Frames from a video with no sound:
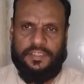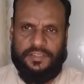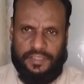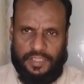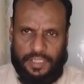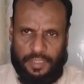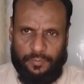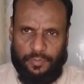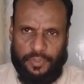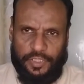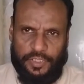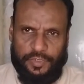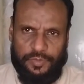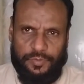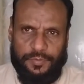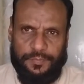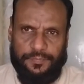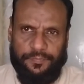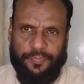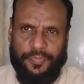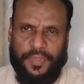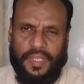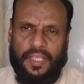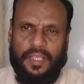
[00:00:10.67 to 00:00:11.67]
अस्सलाम वालेकुम
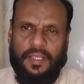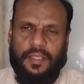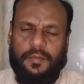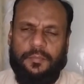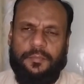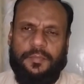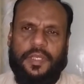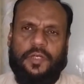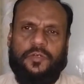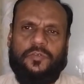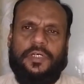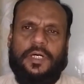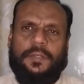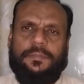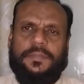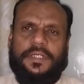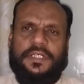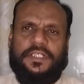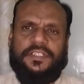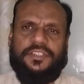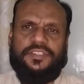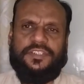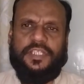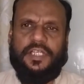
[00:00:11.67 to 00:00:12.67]
मैं हूं
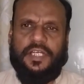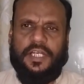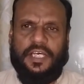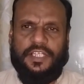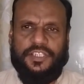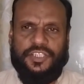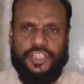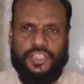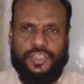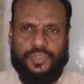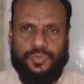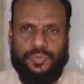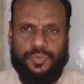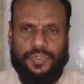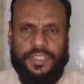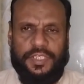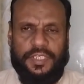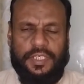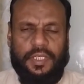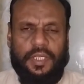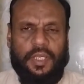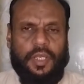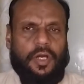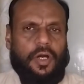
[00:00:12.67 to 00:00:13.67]
आपका टीचर आशीष सूरी
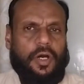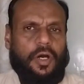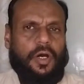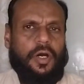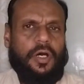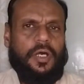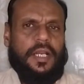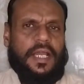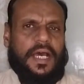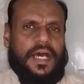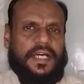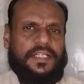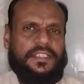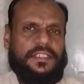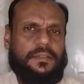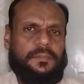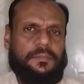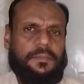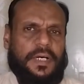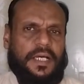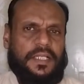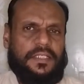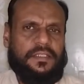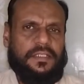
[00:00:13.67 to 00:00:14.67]
और आज
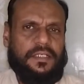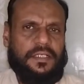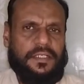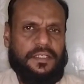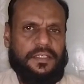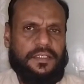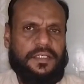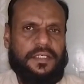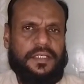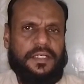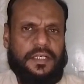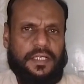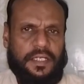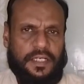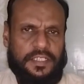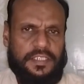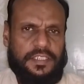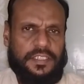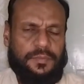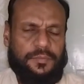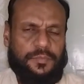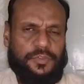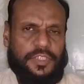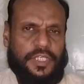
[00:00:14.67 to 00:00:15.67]
हम बात करेंगे
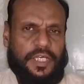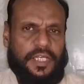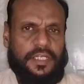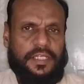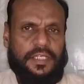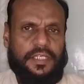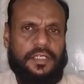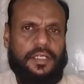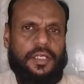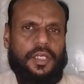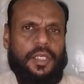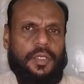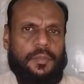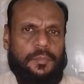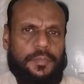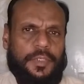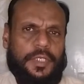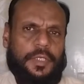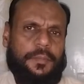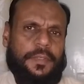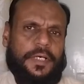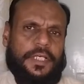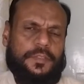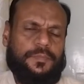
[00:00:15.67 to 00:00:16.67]
कलर्स के मुतालिक
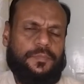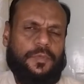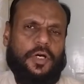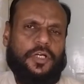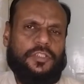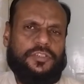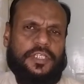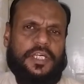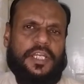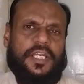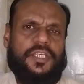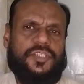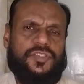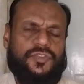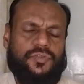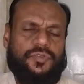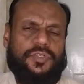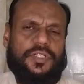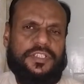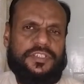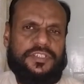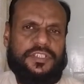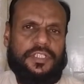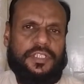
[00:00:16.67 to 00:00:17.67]
मेरे पास बहुत सारे
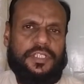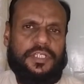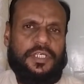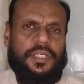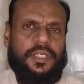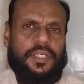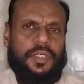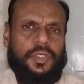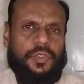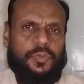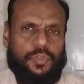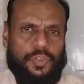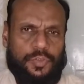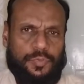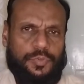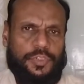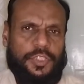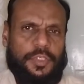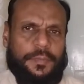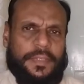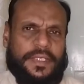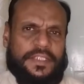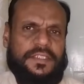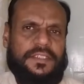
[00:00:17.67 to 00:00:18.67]
स्टूडेंट्स ने कुछ
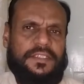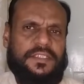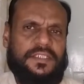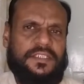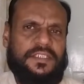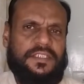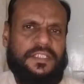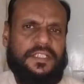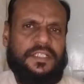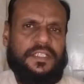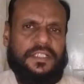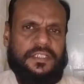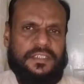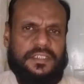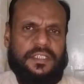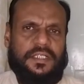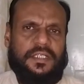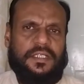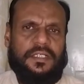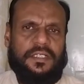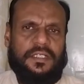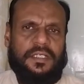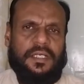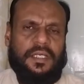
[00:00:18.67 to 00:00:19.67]
मुझे मैसेजेस किए कि
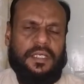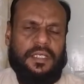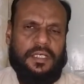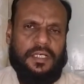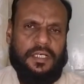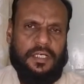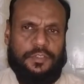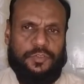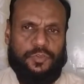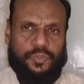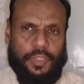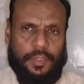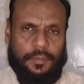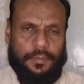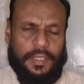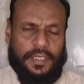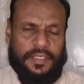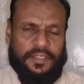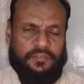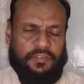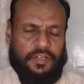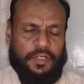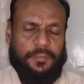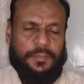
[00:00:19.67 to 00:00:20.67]
सर जो हम
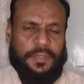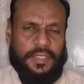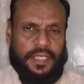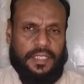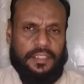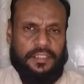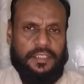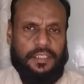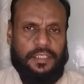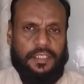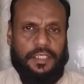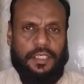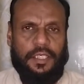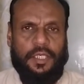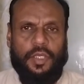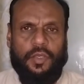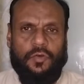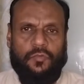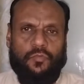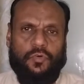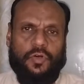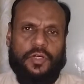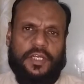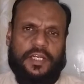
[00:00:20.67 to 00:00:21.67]
आर्ट वर्क बनाते हैं
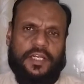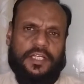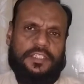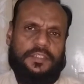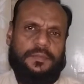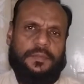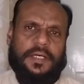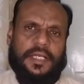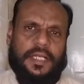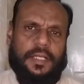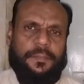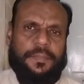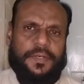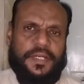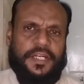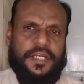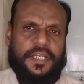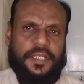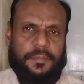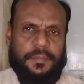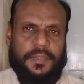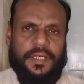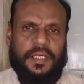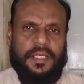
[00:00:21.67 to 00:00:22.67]
वो कलर्स हमारा
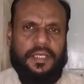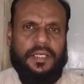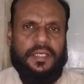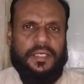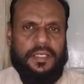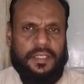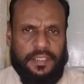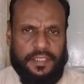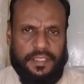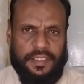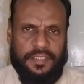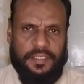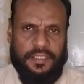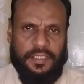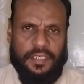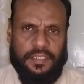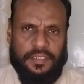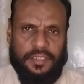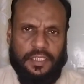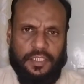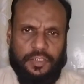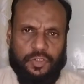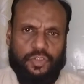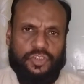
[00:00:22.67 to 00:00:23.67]
प्रिंटिंग में नहीं
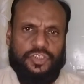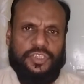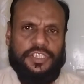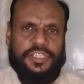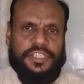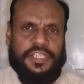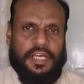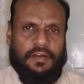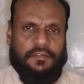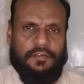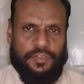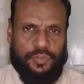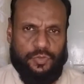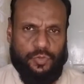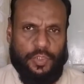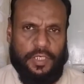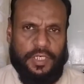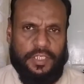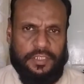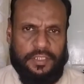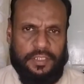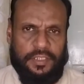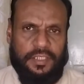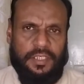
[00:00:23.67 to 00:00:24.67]
आता तो इसकी क्या
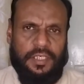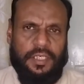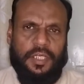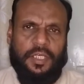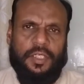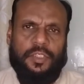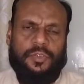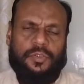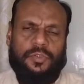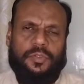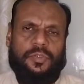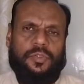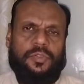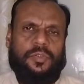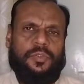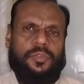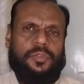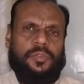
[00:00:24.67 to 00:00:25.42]
वजूहत है तो